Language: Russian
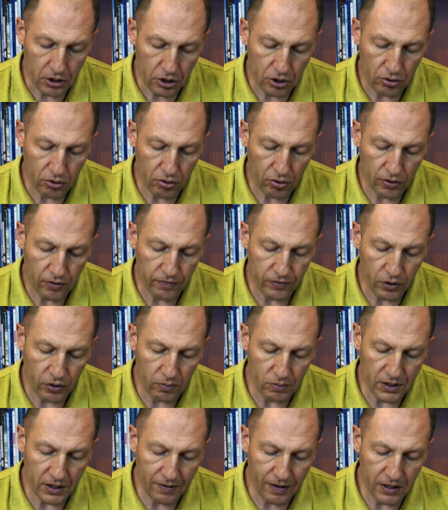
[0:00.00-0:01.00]
что в
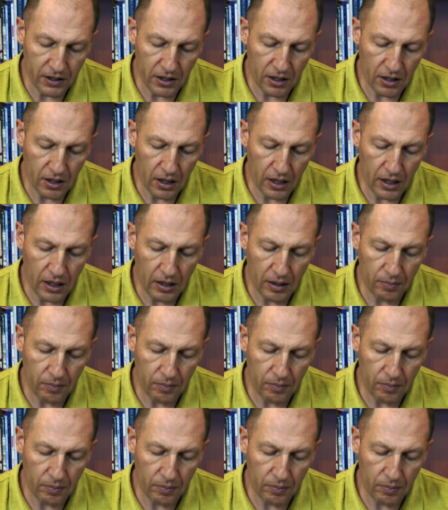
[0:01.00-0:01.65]
Новом Завете а,